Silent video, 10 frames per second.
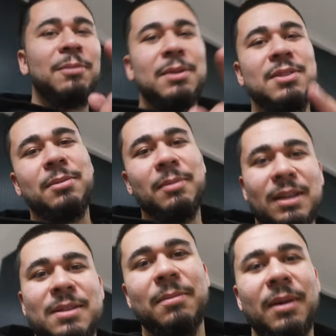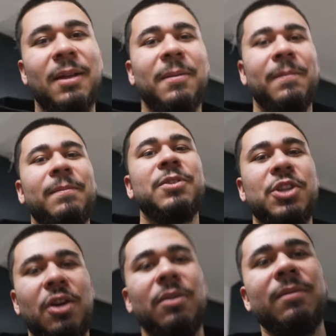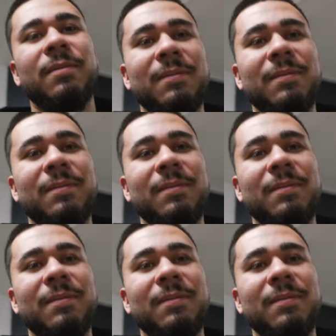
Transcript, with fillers: Und bis zum nächsten Mal. Ciao.